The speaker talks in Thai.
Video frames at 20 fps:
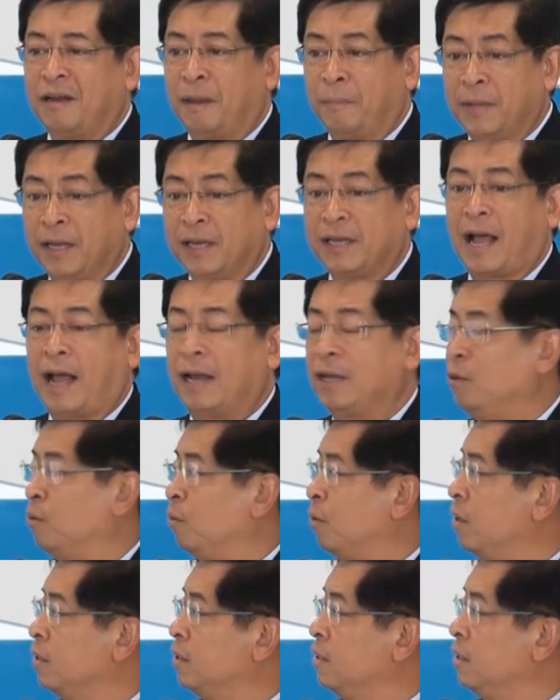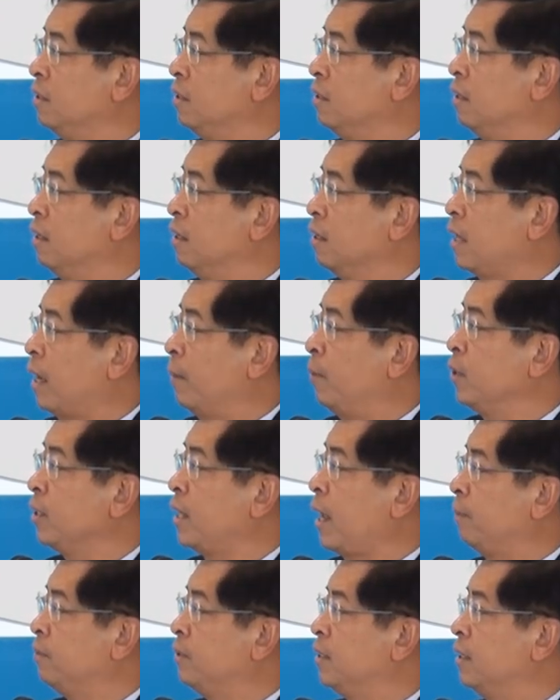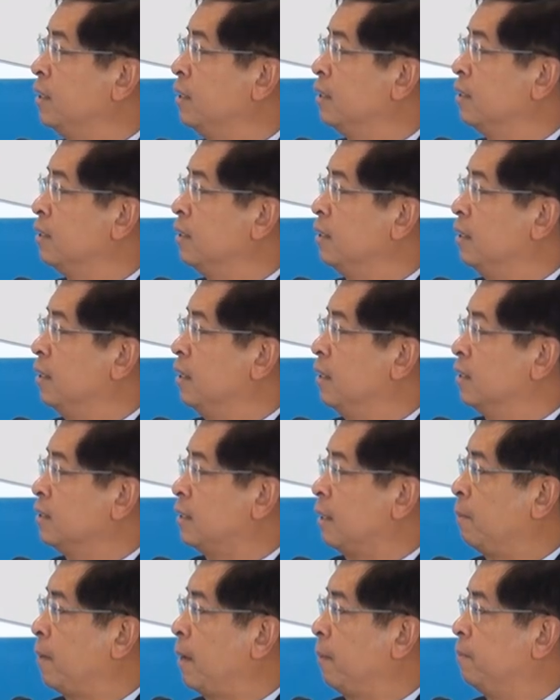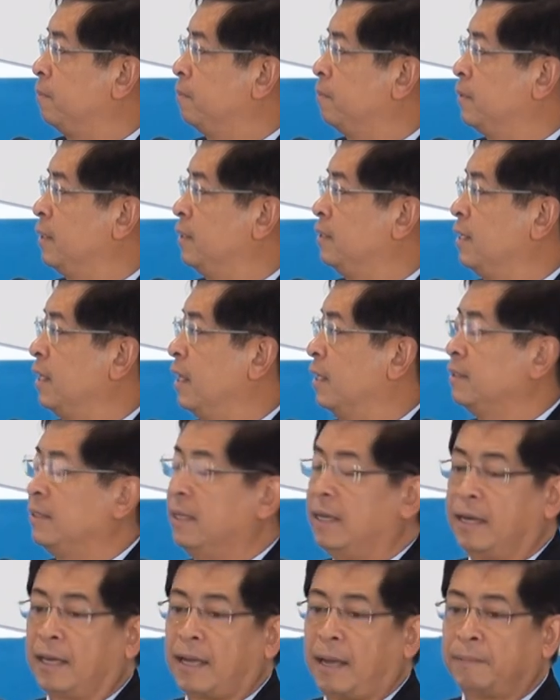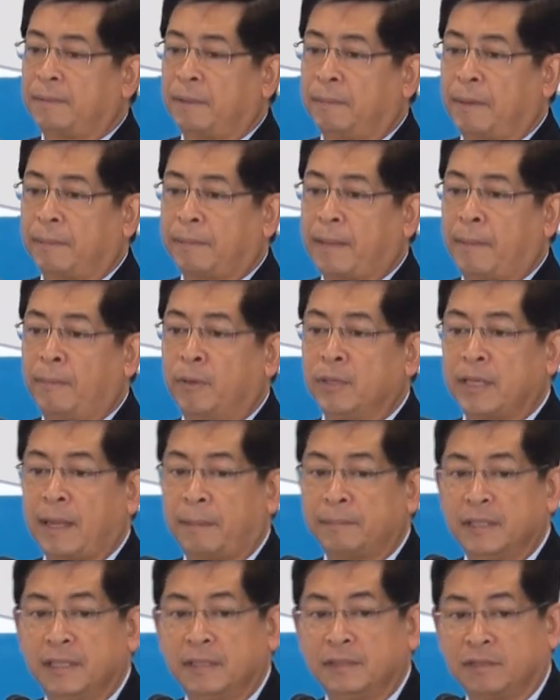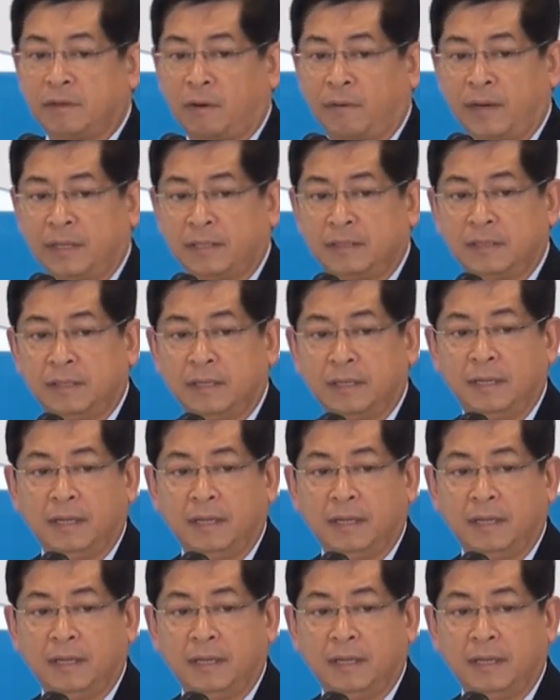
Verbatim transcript: ดำเนินการอยู่ก็คือ Carbon Capture สำหรับ CCS เนี่ยนะครับสำหรับ Carbon Capture and Storage